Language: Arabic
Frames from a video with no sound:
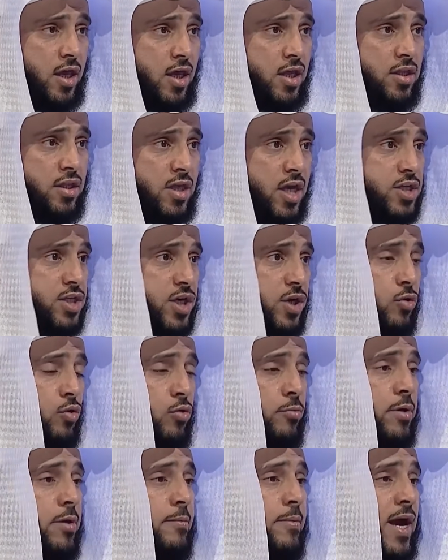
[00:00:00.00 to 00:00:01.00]

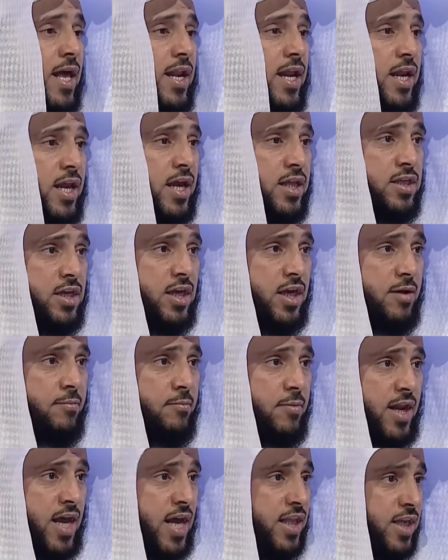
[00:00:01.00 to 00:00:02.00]
اتجروا بمال
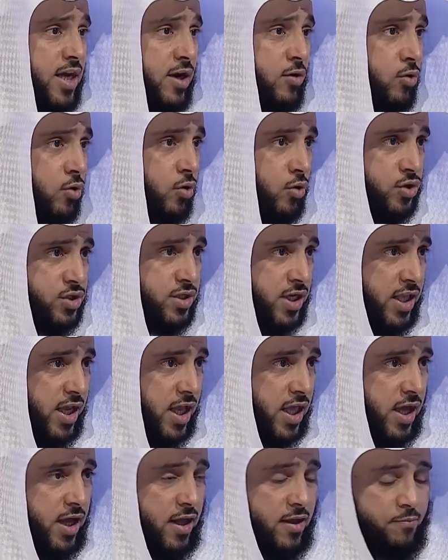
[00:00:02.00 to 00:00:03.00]
اليتيم لا تأكله
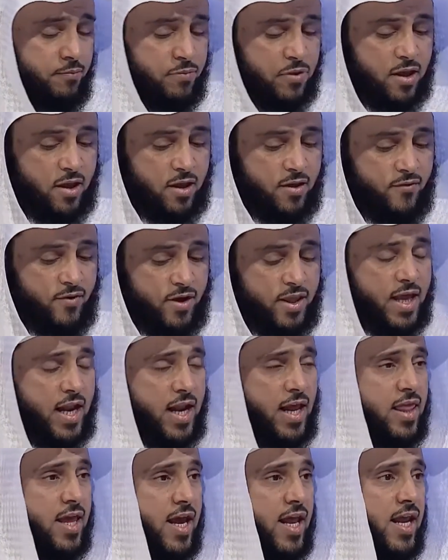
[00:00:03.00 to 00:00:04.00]
الصدقة
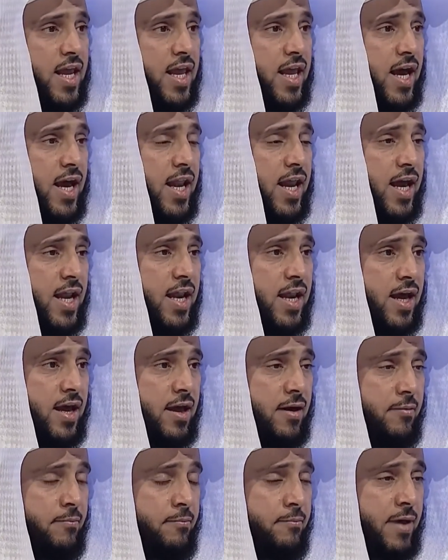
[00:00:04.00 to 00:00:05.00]
فدل ذلك على
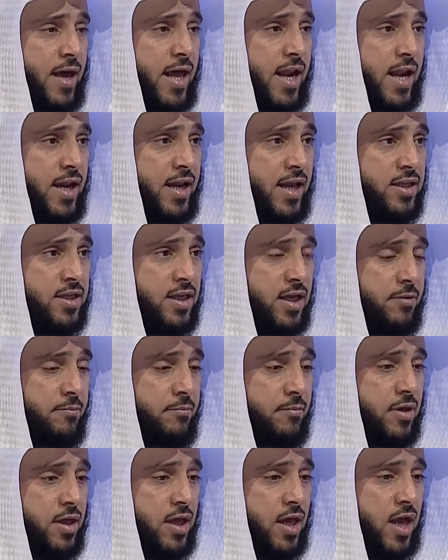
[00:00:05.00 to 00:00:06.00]
أن مال
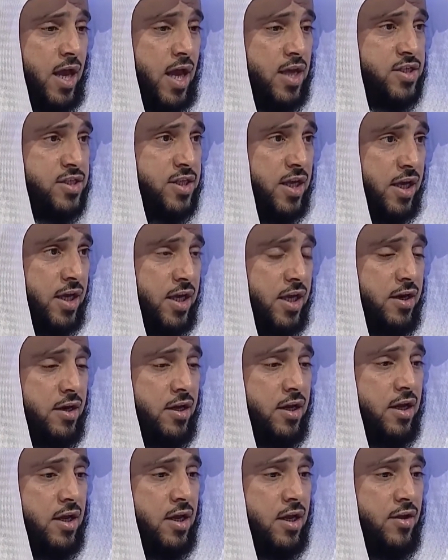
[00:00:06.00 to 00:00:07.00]
اليتيم الصغير
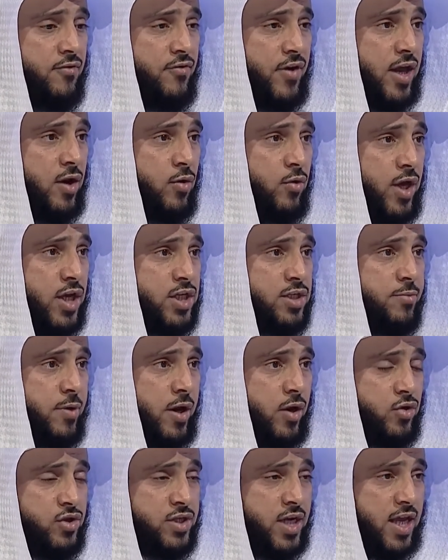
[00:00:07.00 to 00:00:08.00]
فإنه يجب
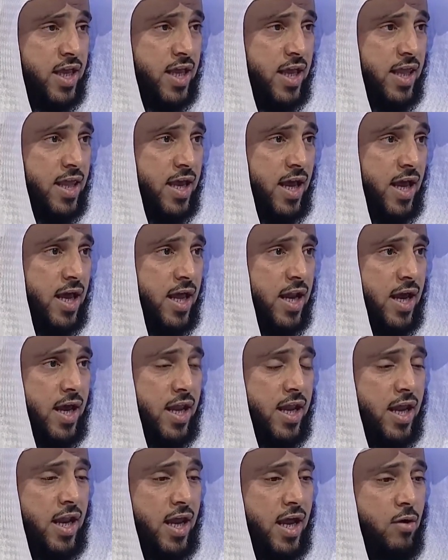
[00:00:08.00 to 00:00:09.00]
أن يزكى إذا حال
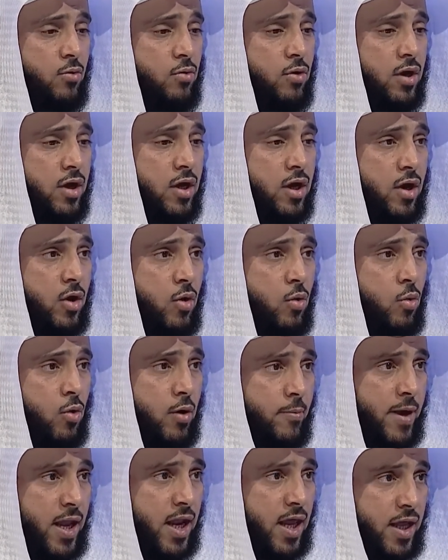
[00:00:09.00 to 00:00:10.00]
عليه الحول
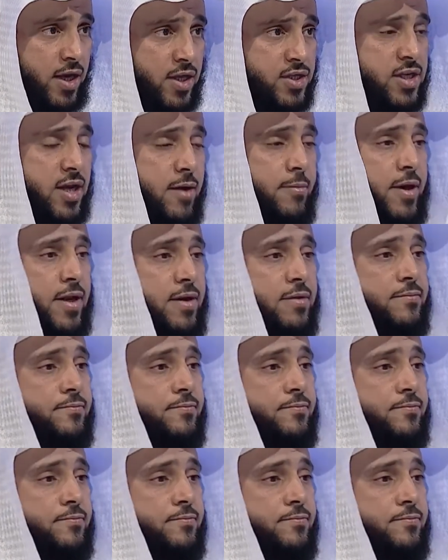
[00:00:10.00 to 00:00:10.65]
وبلغ نصابا